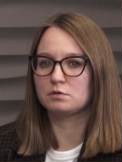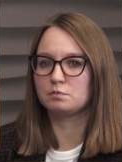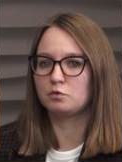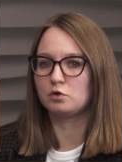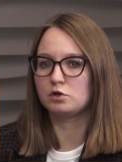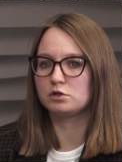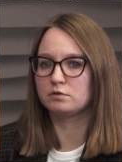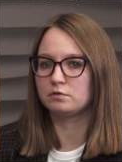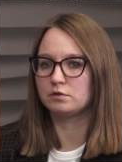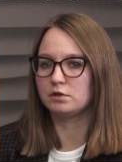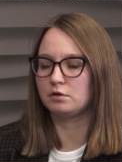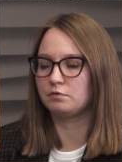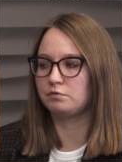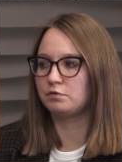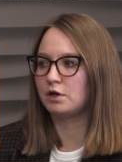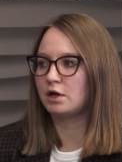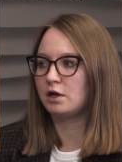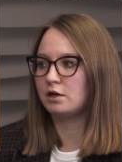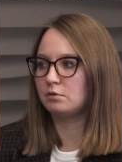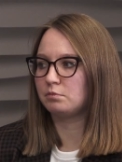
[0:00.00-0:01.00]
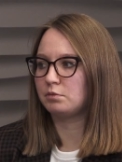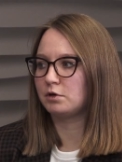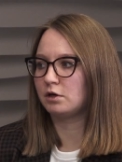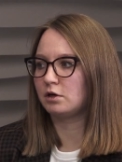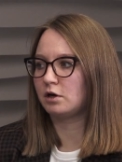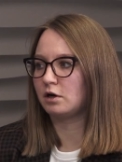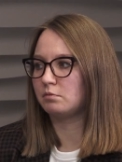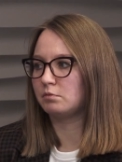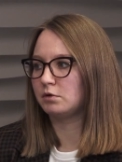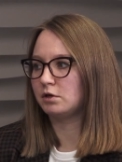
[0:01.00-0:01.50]
использование реферальной
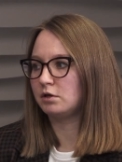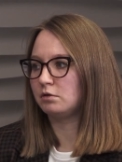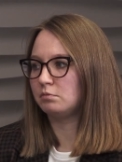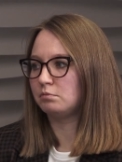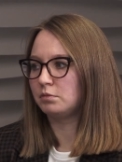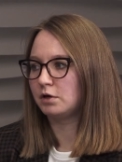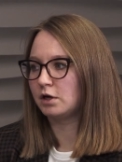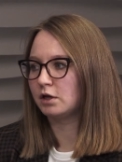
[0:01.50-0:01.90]
программы и